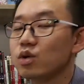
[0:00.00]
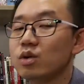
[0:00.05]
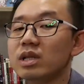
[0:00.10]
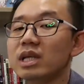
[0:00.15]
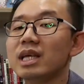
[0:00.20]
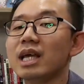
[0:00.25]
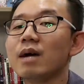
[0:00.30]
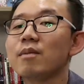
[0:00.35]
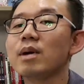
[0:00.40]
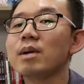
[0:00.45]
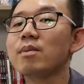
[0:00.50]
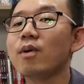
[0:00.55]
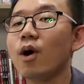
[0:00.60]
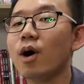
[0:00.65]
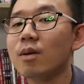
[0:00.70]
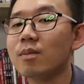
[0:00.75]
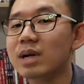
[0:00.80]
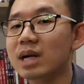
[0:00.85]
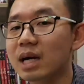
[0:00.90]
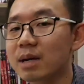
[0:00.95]
ช่วงนี้ยังไม่พ
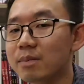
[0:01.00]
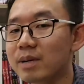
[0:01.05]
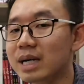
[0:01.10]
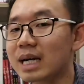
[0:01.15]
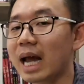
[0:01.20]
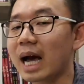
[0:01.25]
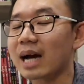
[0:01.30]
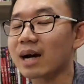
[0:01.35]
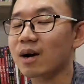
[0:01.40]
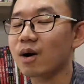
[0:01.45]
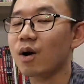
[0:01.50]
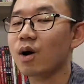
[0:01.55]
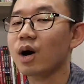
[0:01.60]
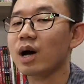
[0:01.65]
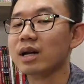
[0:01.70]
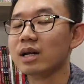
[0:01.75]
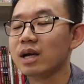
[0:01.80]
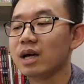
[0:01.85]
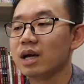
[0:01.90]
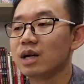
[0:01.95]
ร้อมเลยเพิ่งหลังคลอ
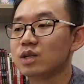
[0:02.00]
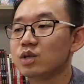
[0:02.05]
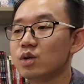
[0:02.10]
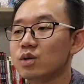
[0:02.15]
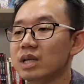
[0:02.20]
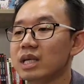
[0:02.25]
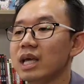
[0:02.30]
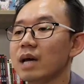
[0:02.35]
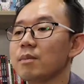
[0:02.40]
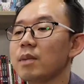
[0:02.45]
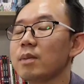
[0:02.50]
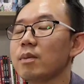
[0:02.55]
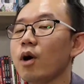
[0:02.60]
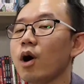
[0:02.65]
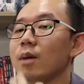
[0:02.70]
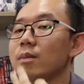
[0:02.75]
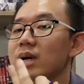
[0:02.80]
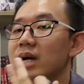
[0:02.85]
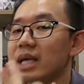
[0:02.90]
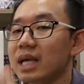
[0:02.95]
ดช่วงนี้ยังไม่พ
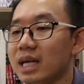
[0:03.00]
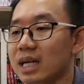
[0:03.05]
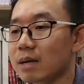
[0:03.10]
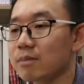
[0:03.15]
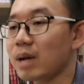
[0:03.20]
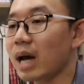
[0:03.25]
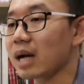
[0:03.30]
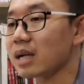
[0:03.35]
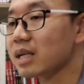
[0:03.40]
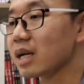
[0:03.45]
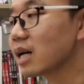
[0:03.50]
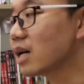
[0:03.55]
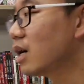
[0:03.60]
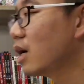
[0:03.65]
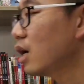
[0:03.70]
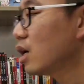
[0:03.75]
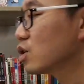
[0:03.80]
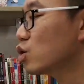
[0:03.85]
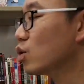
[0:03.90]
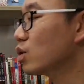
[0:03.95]
ร้อมเลยยังน้ำหนักเยอะ
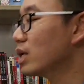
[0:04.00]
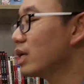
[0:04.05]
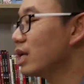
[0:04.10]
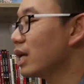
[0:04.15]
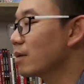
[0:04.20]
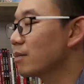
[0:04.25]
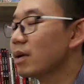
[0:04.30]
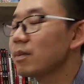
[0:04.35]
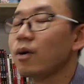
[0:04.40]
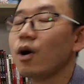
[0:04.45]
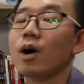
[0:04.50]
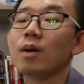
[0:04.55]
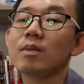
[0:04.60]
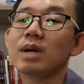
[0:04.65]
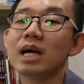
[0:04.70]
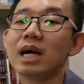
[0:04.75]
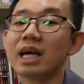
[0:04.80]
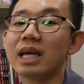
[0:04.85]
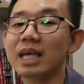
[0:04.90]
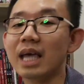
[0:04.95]
ช่วงนี้ยังไม่พร้อม
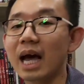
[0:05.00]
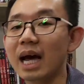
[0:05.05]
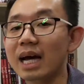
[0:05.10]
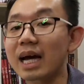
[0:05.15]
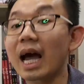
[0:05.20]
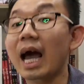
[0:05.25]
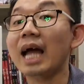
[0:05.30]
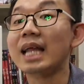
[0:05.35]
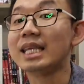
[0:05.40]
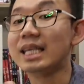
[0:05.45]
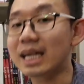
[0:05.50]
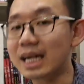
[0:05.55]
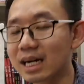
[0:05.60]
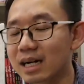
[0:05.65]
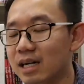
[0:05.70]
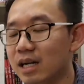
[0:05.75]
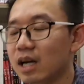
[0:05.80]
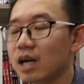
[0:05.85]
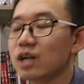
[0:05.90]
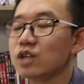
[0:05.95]
เลยยังงานเยอะ
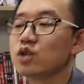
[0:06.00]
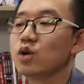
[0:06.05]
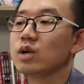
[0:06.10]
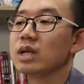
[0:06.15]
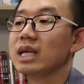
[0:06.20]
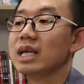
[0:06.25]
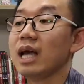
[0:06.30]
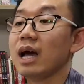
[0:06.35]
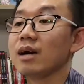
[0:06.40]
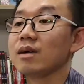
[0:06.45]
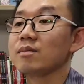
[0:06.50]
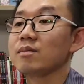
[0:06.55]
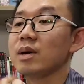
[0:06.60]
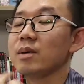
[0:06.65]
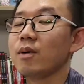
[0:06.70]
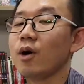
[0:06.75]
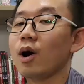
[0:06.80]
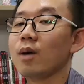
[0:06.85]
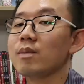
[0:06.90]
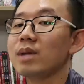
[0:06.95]
ช่วงนี้ยัง
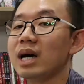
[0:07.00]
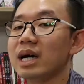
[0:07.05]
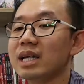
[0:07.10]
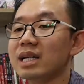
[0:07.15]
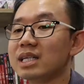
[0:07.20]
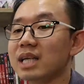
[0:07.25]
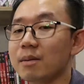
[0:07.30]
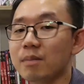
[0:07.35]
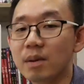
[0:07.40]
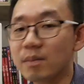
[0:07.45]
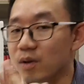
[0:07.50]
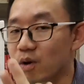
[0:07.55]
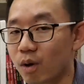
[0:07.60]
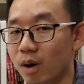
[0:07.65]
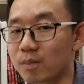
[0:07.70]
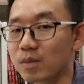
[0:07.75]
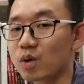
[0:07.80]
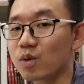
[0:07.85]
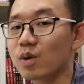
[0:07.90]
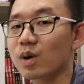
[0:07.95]
ไม่พร้อมเลยเนื่องจากไม่มีค
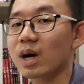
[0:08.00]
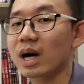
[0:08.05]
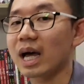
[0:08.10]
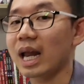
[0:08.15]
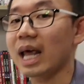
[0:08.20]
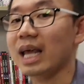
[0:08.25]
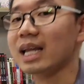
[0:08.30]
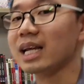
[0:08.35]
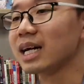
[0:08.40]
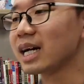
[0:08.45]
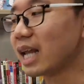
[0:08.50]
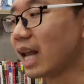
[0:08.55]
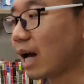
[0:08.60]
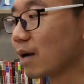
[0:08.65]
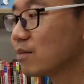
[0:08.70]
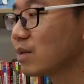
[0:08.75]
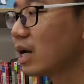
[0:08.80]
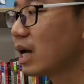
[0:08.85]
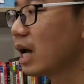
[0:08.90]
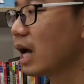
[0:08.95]
วามรู้อะไรเลย
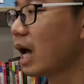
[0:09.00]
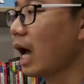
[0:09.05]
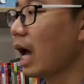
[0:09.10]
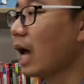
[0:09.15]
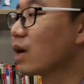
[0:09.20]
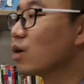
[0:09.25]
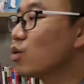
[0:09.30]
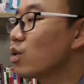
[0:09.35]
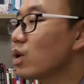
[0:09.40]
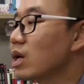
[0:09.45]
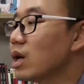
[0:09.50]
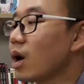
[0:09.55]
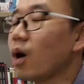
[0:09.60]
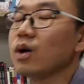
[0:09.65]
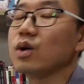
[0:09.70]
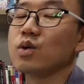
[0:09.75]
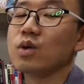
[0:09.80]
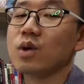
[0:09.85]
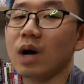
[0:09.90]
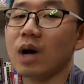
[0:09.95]
นะครับให้คุณล
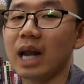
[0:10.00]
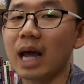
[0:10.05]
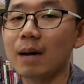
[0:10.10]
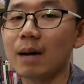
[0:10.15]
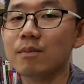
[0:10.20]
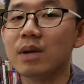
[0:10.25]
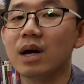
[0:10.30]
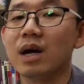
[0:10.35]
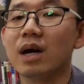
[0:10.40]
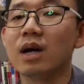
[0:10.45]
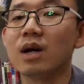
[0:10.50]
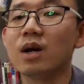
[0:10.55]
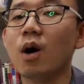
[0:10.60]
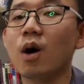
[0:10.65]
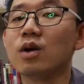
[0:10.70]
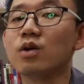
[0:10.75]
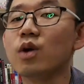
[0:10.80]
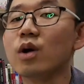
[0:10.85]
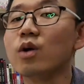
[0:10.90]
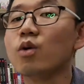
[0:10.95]
องดูก่อนครับล
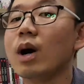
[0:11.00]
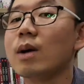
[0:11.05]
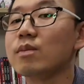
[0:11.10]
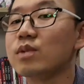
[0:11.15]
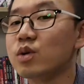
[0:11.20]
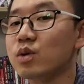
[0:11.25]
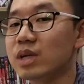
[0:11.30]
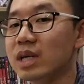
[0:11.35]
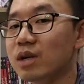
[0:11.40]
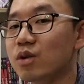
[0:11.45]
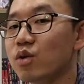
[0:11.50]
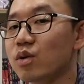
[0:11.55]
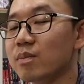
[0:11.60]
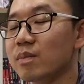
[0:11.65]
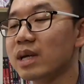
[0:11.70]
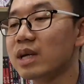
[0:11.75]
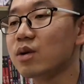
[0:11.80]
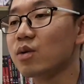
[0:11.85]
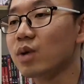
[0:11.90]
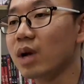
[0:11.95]
องด้วยความรู้ที่คุณ
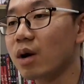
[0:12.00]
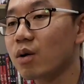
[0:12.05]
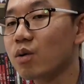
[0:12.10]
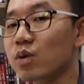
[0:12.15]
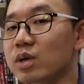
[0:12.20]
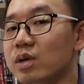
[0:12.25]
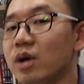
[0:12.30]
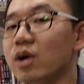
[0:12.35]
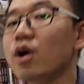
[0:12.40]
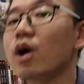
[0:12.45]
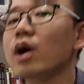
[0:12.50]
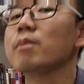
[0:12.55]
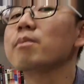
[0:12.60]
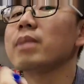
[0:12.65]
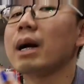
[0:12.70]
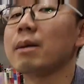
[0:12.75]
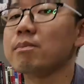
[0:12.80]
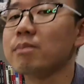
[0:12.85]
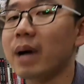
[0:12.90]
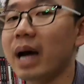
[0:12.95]
มีอยู่แล้วคุณค่อ
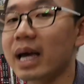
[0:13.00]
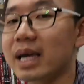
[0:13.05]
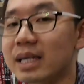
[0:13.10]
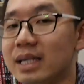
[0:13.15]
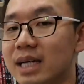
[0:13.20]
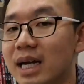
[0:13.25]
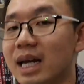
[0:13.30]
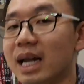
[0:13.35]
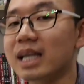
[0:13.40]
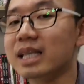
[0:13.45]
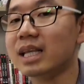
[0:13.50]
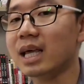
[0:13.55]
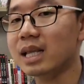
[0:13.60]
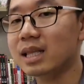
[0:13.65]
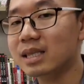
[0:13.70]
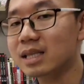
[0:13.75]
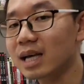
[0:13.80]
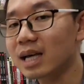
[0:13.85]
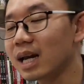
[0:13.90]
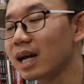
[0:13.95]
ยๆปรับไปเดือนละนิ
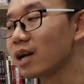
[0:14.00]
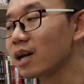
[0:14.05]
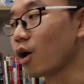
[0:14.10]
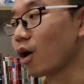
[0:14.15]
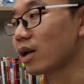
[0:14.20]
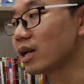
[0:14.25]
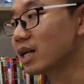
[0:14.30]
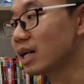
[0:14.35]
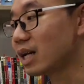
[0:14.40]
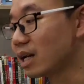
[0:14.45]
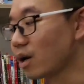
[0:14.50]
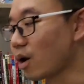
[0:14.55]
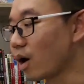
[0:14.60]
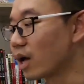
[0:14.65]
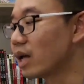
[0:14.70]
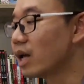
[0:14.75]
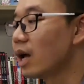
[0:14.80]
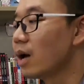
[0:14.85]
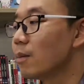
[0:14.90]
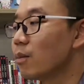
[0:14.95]
ดเดือนละหน่อยเดือนละห
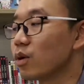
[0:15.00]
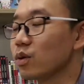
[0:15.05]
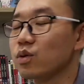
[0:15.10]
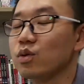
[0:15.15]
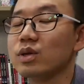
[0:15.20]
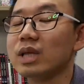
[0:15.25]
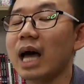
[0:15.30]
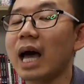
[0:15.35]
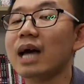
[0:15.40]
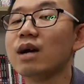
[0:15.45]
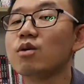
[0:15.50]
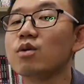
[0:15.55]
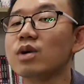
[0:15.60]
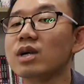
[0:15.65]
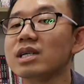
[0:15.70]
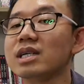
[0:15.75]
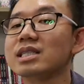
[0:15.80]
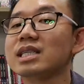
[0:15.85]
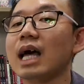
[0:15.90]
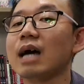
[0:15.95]
น่อยผลสุดท้ายคุณ
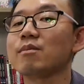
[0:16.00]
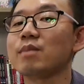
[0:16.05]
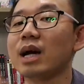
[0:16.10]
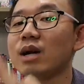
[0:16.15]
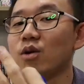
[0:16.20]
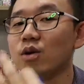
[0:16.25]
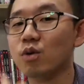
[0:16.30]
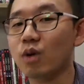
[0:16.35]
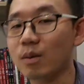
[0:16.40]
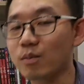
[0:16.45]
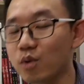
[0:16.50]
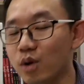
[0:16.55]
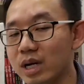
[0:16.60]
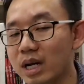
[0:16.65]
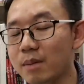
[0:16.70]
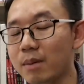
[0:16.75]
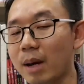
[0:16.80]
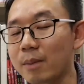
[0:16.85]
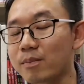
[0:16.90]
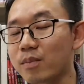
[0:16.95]
ก็จะสามารถลดความอ้ว
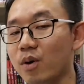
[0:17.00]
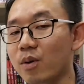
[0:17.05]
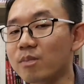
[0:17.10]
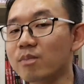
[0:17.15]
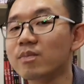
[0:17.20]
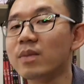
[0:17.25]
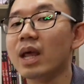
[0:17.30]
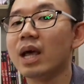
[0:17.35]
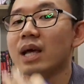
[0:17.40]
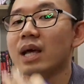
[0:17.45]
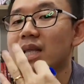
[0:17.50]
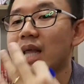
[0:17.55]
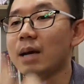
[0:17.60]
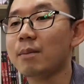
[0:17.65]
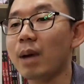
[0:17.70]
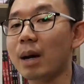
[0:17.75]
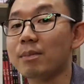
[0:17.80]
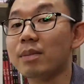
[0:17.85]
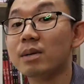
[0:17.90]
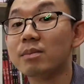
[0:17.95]
นได้แบบผม
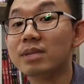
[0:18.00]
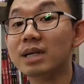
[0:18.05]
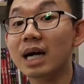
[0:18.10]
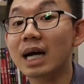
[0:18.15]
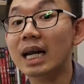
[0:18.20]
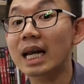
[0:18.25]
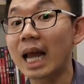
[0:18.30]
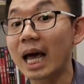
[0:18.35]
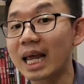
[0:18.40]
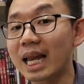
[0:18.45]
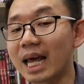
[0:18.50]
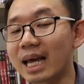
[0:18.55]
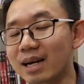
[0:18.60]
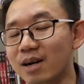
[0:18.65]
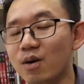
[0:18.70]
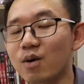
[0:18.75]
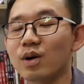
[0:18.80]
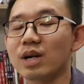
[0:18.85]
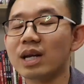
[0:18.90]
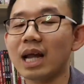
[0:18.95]
ได้แบบเพื่อนๆหลา
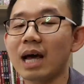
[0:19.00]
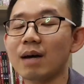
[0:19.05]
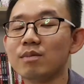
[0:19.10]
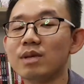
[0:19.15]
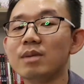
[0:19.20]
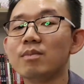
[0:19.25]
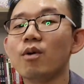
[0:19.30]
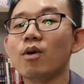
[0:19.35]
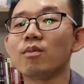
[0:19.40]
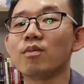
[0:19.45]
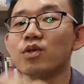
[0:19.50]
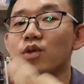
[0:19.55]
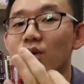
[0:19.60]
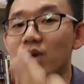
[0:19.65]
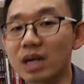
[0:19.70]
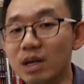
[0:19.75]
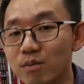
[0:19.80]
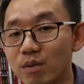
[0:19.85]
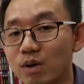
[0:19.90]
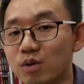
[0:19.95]
ยๆคนนะครับที่ผม
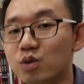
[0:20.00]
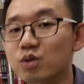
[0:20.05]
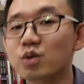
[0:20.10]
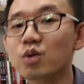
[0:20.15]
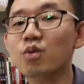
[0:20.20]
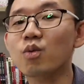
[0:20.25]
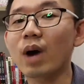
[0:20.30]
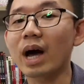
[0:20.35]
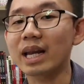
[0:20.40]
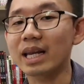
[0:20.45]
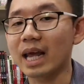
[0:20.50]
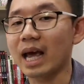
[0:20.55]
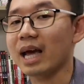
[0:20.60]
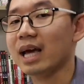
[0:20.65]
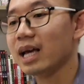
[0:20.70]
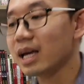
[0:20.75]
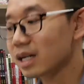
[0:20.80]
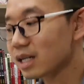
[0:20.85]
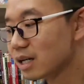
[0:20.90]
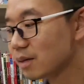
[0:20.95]
ส่งรีวิวทุกๆวันเนี่ย
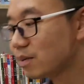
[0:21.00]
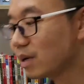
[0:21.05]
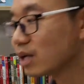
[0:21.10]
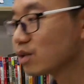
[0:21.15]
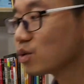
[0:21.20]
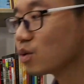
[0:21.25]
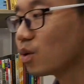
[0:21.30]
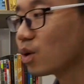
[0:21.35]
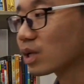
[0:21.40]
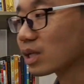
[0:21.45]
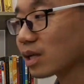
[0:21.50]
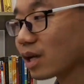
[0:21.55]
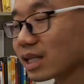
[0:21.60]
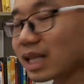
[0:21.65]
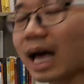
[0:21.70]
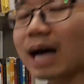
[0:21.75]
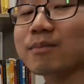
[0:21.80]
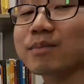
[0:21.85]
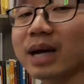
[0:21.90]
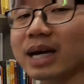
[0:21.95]
คือเพื่อนทุกคนก็
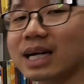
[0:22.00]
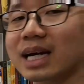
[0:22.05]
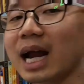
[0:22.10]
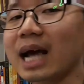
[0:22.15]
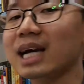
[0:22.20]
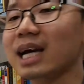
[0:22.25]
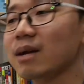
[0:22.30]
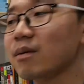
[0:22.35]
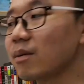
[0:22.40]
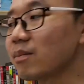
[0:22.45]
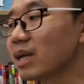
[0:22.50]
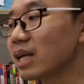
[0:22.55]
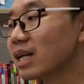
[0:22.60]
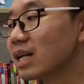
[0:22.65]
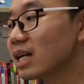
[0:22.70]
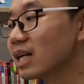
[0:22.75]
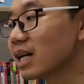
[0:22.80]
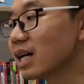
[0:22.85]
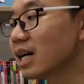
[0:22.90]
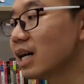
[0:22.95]
ทำคล้ายๆกันแบบนี้
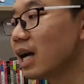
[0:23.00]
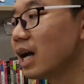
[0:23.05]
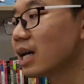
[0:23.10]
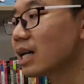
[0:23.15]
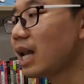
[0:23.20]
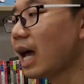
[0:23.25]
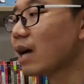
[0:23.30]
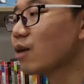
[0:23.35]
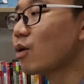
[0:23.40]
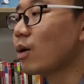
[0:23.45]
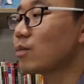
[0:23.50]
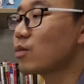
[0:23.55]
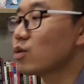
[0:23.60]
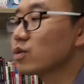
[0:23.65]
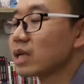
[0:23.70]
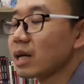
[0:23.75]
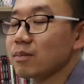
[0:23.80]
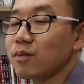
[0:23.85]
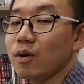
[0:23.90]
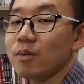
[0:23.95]
คือได้ความ
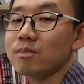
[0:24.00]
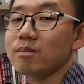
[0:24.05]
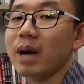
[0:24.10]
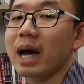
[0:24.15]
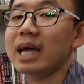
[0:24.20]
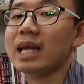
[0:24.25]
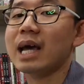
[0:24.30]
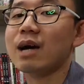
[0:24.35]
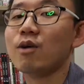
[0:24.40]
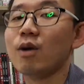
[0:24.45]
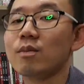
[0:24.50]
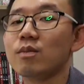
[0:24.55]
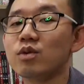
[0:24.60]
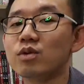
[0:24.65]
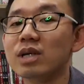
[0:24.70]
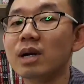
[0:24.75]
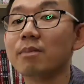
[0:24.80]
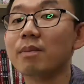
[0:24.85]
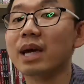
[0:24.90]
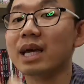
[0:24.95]
รู้จากผมไปได้ความ
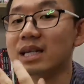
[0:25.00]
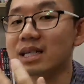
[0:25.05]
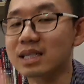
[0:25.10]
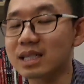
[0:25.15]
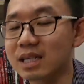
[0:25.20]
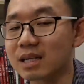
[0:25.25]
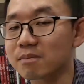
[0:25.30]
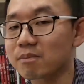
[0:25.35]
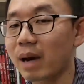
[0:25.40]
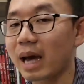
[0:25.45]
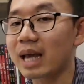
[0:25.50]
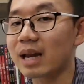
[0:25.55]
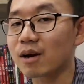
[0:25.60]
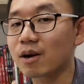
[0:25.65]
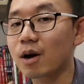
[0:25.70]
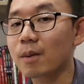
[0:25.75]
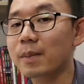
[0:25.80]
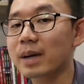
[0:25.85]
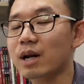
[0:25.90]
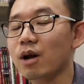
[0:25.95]
รู้จากเพจอื่นๆไป
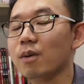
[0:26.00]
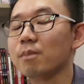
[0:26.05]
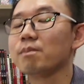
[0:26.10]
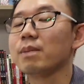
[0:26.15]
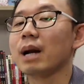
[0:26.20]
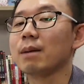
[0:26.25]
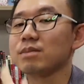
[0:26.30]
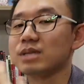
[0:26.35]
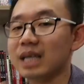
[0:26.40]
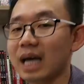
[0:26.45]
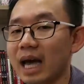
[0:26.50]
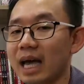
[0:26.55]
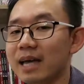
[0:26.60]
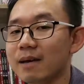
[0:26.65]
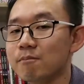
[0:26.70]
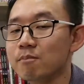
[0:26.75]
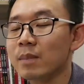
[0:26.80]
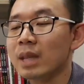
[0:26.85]
แล้วก็ไปลองปรับใช้